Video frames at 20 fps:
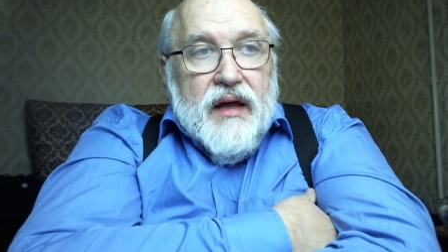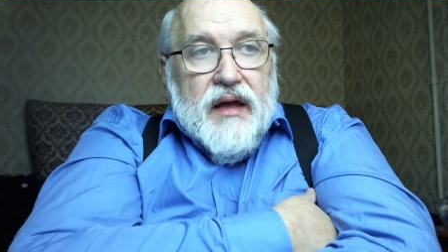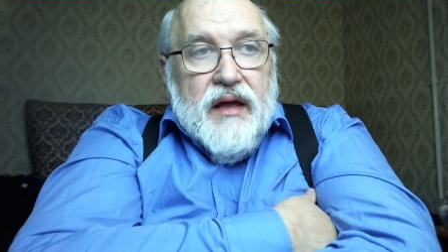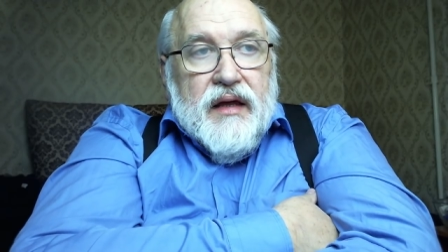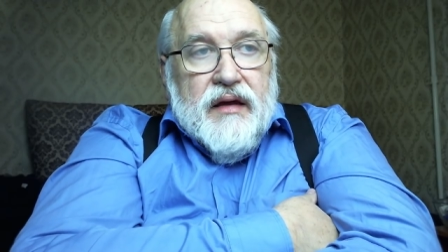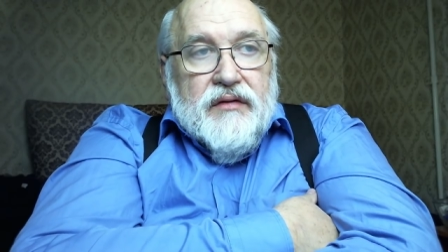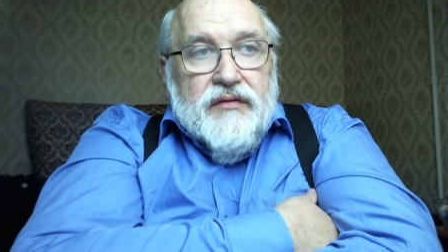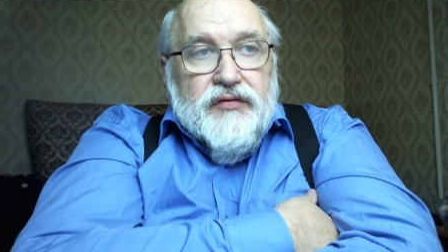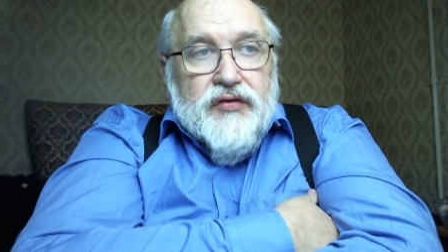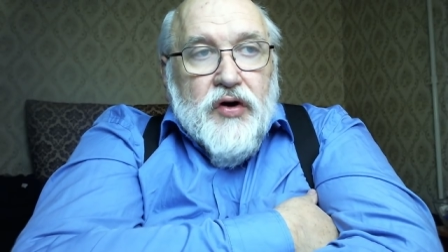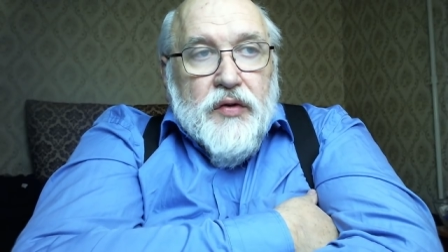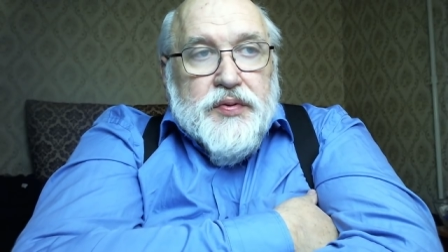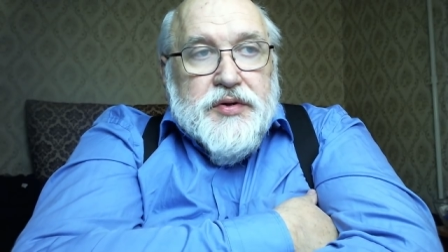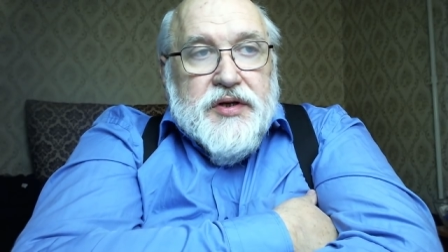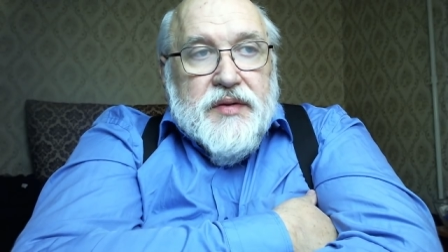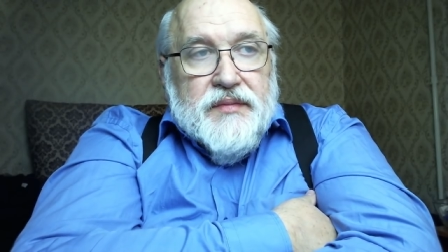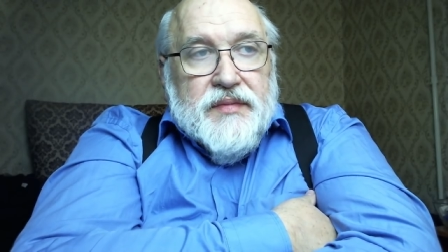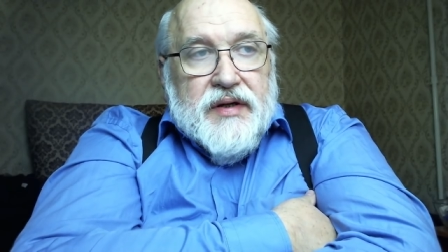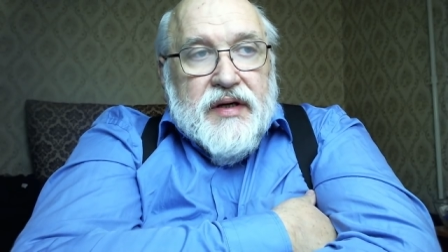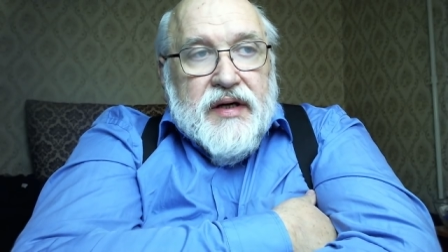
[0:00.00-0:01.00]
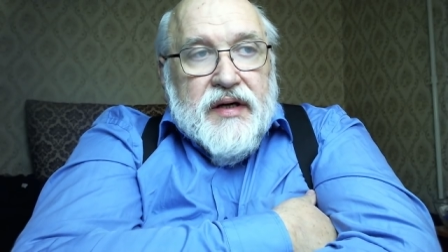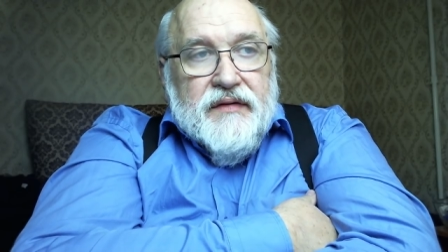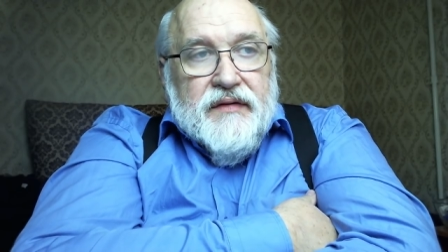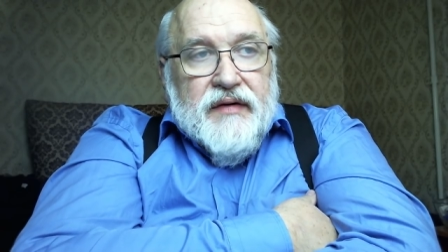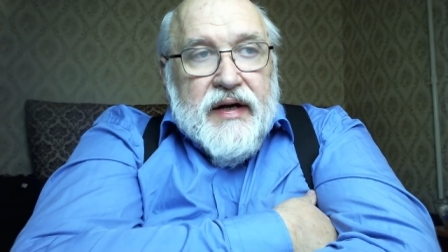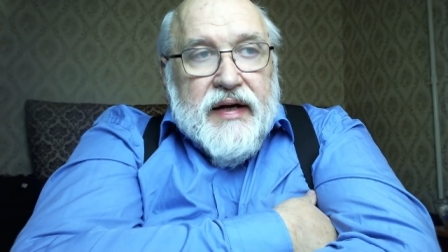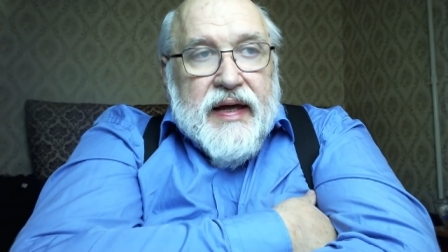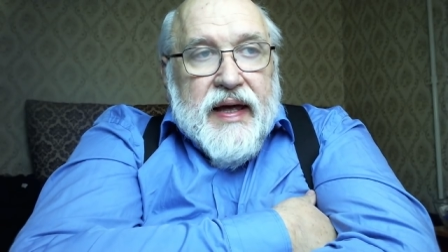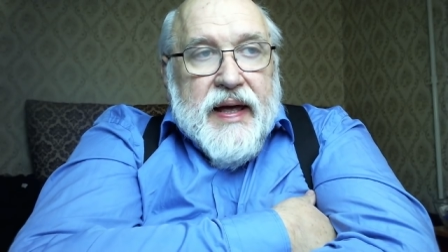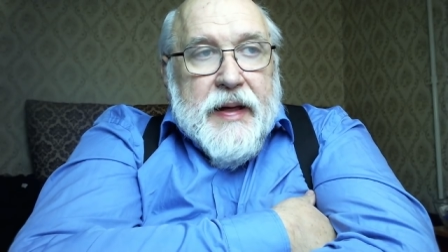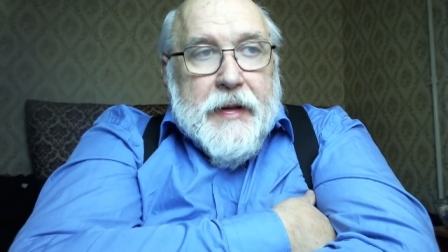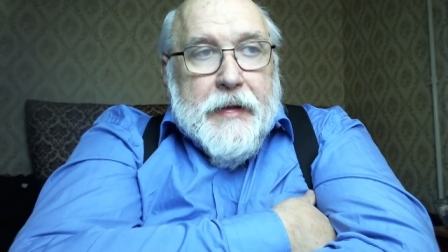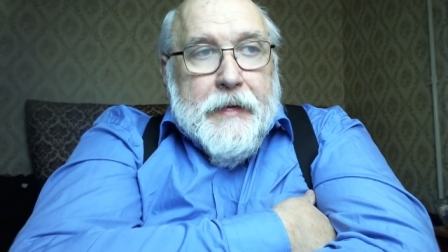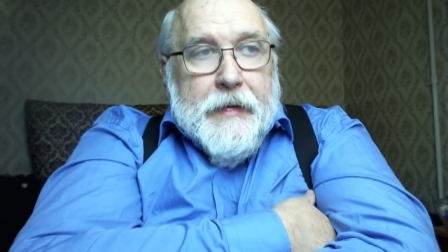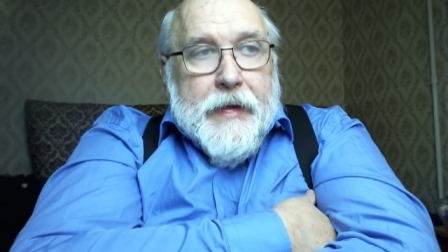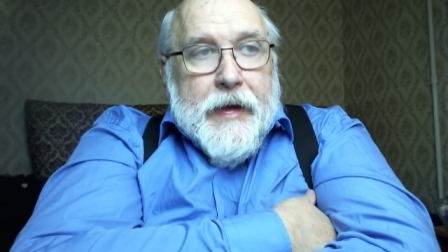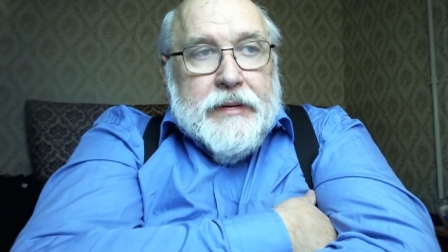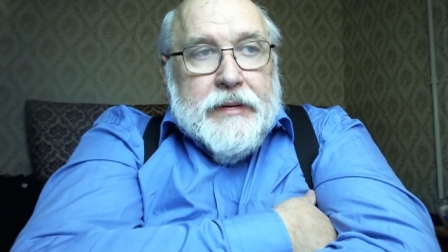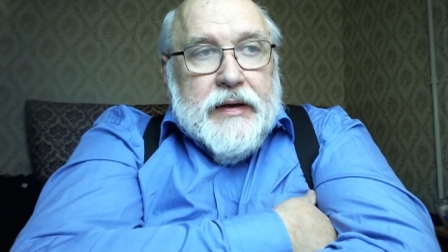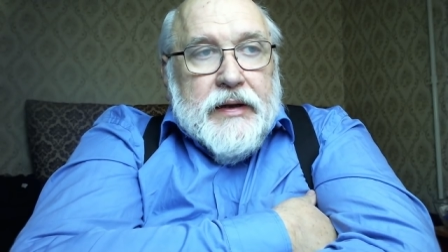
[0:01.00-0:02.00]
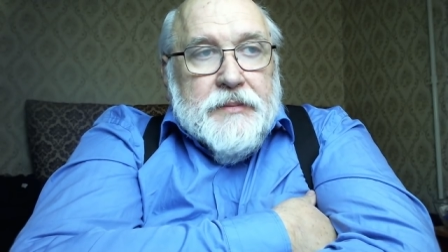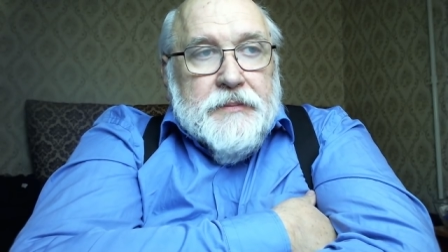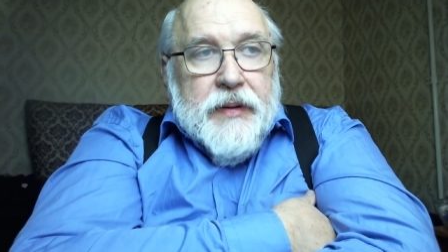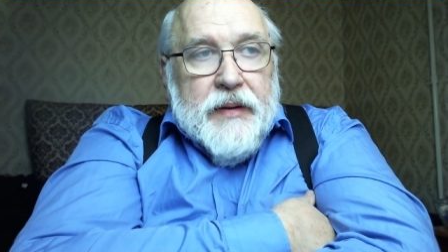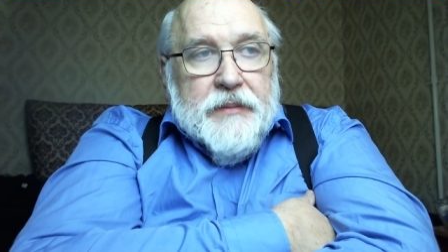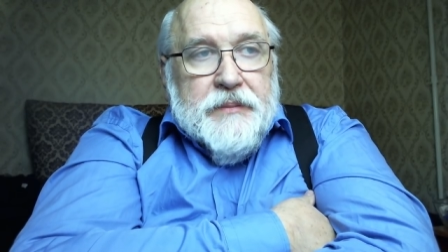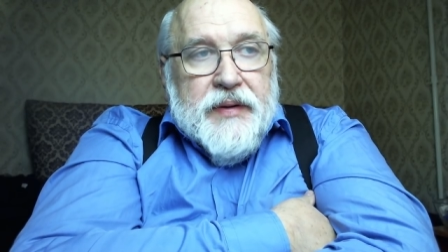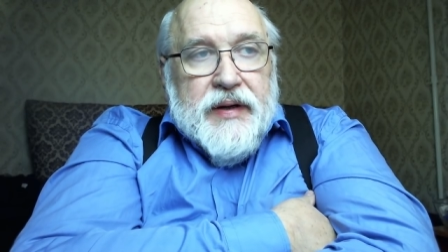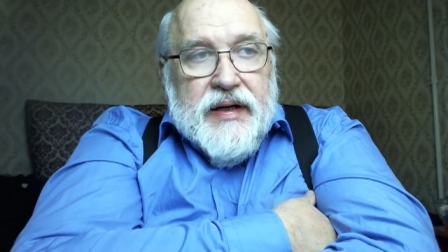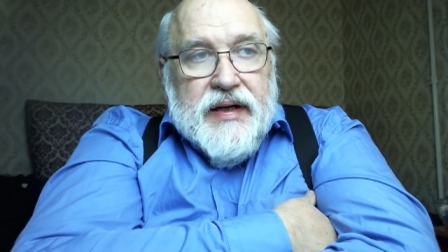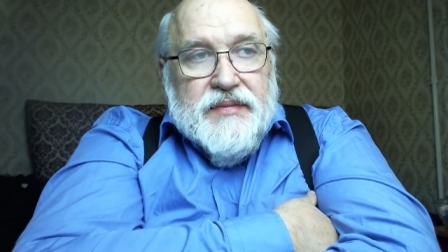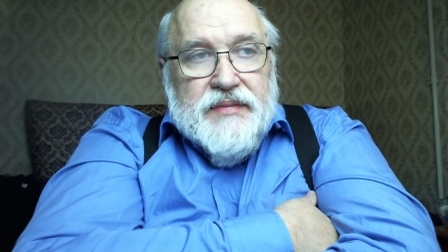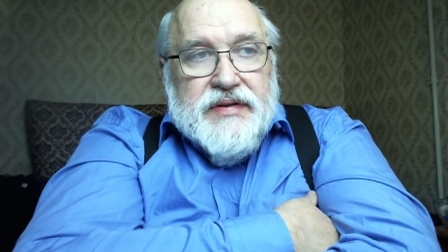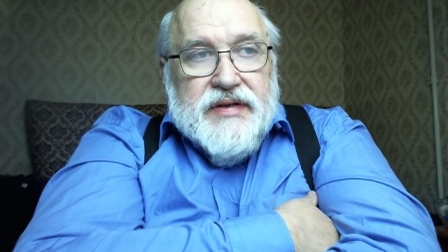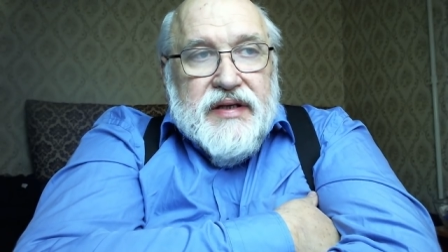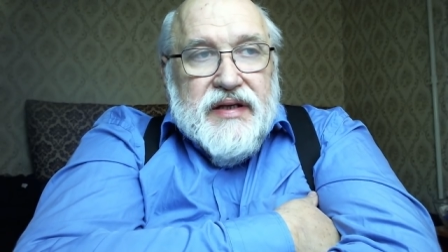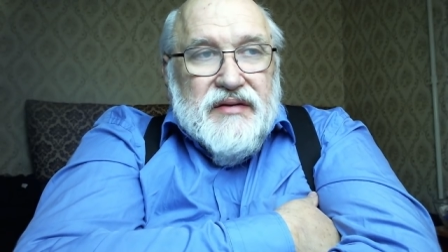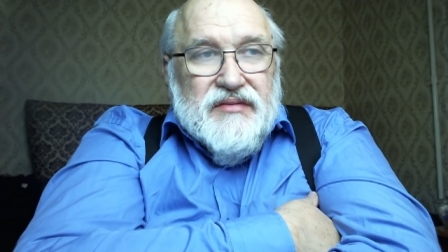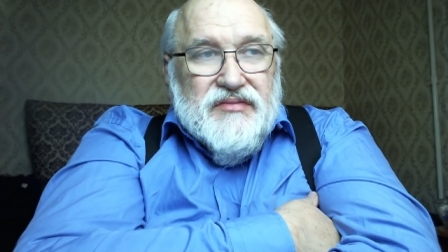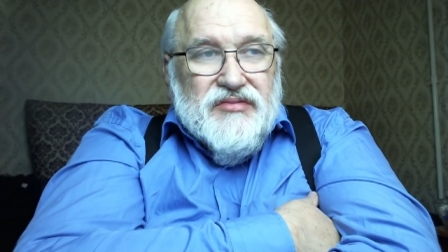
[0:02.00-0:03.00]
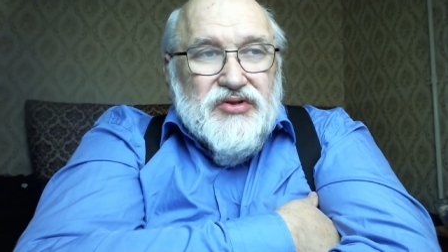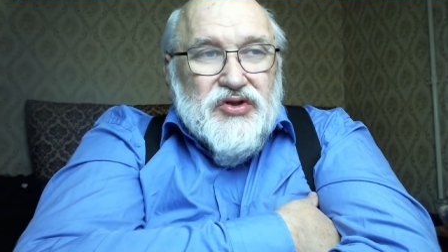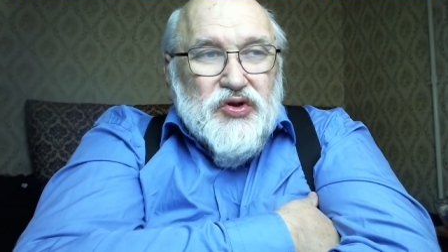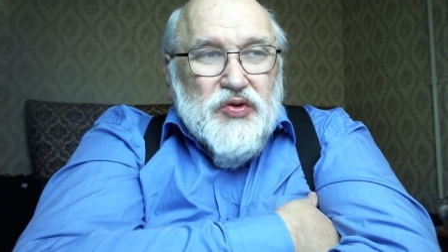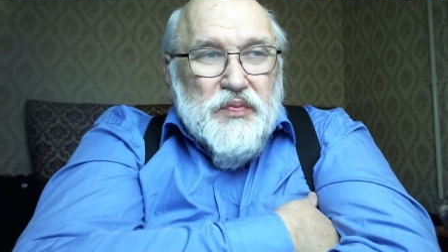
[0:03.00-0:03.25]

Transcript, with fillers: И, в общем-то говоря, этот Папа Римский, ну,